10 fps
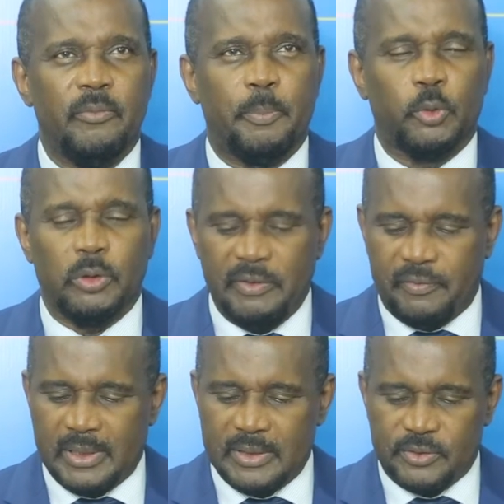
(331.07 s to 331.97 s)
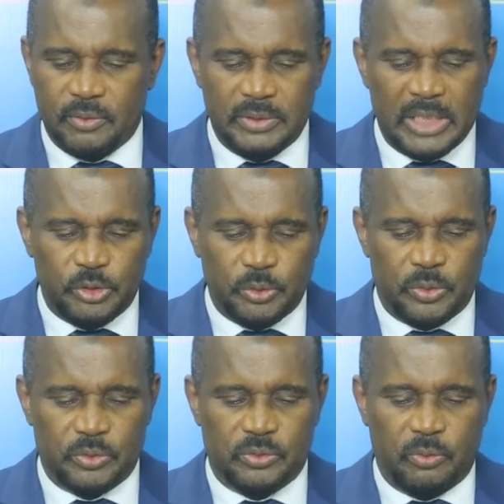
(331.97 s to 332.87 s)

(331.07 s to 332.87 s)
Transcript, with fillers: une prolifération dangereuse